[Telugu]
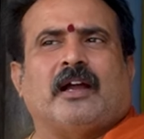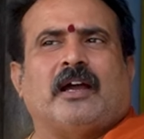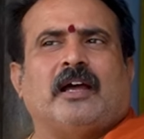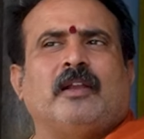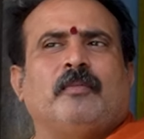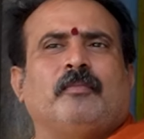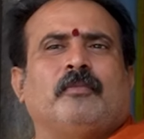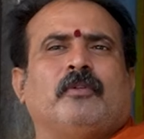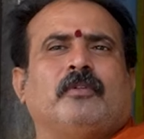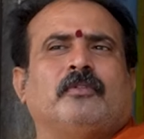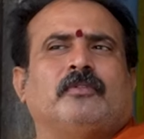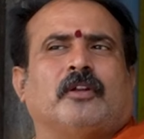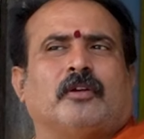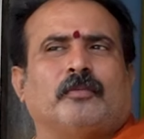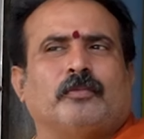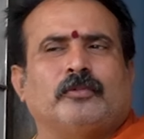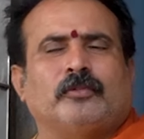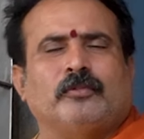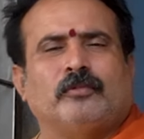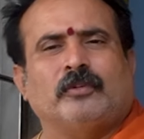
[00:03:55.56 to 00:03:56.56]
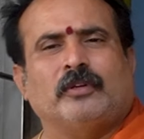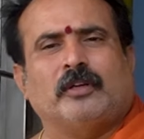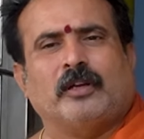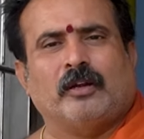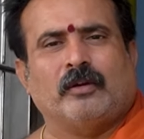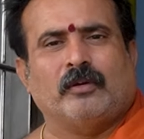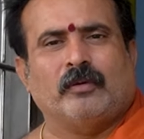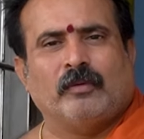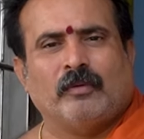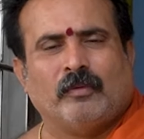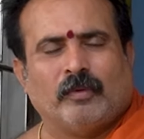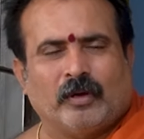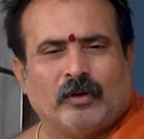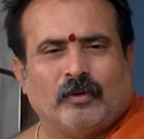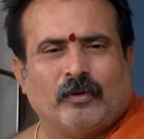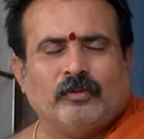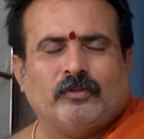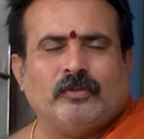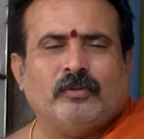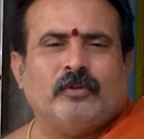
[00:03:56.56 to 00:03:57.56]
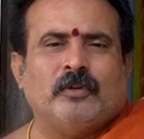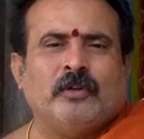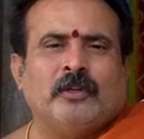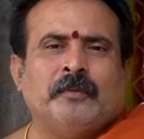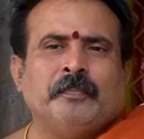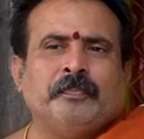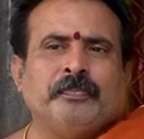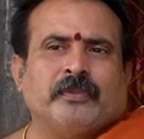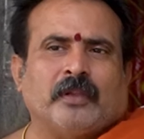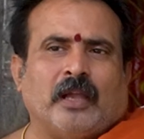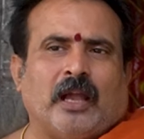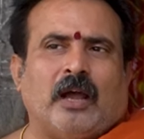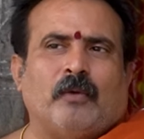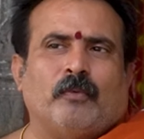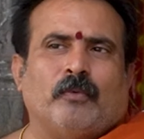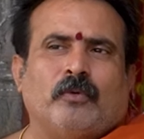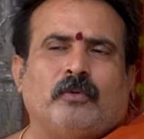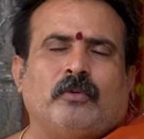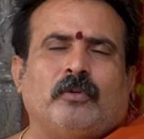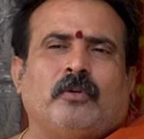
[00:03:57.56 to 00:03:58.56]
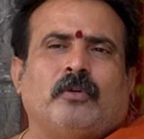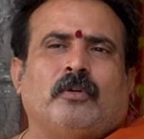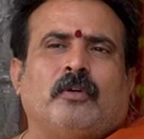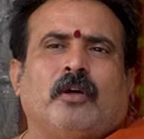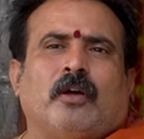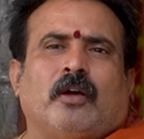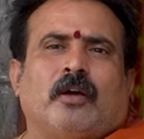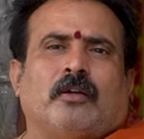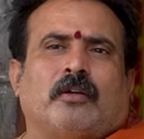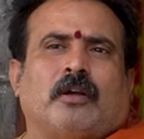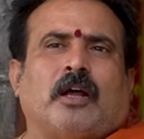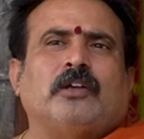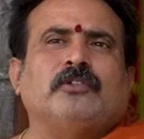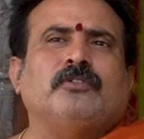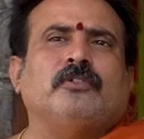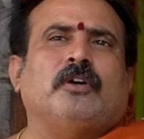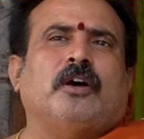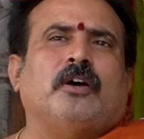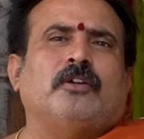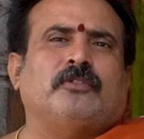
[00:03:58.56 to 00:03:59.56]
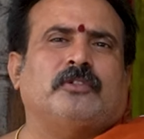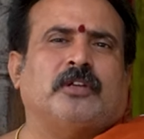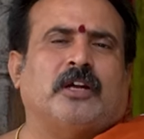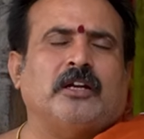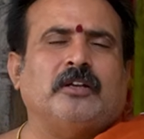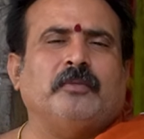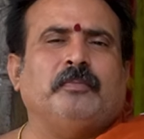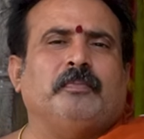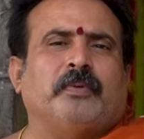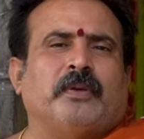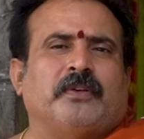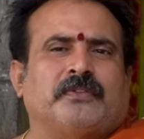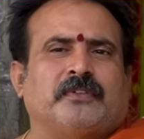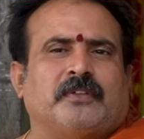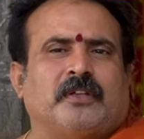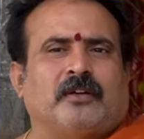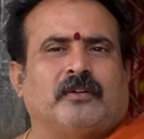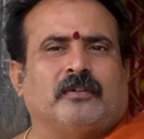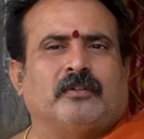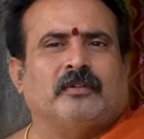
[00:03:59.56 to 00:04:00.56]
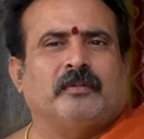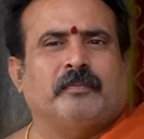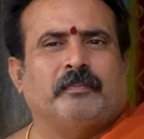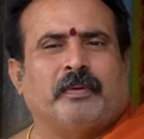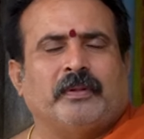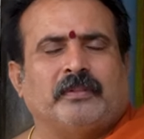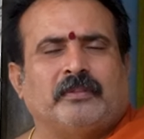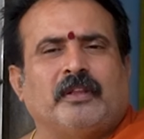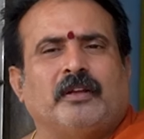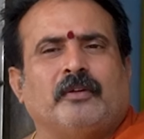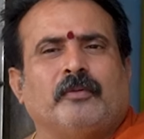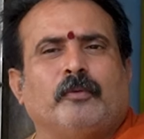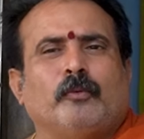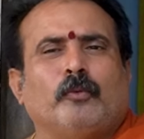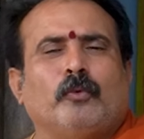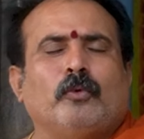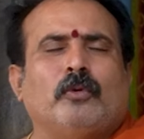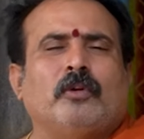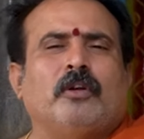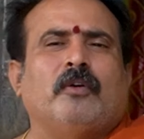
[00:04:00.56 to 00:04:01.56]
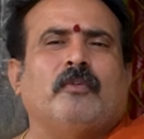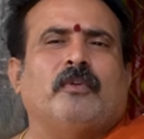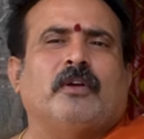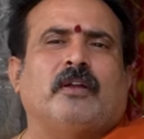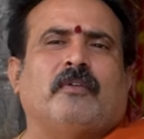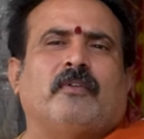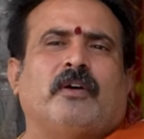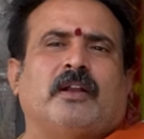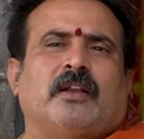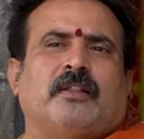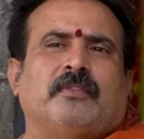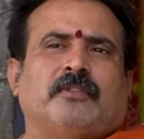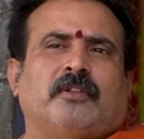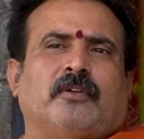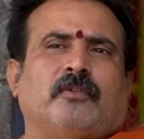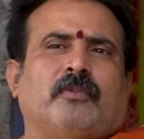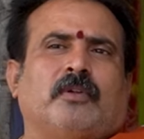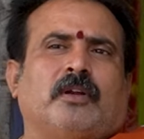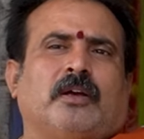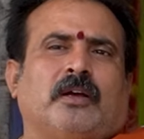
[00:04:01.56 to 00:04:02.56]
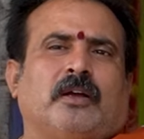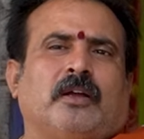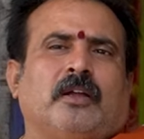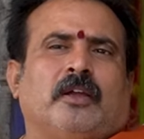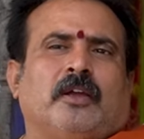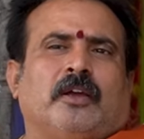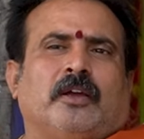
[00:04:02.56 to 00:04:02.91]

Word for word: కాలంలో జరుపుతూ ఉంటారు ఒకరోజు నా ఊర్లో రాజుగారు చాటింపేస్తారు పెద్ద ఊర్లో ఉన్న వాళ్ళంతా కూడా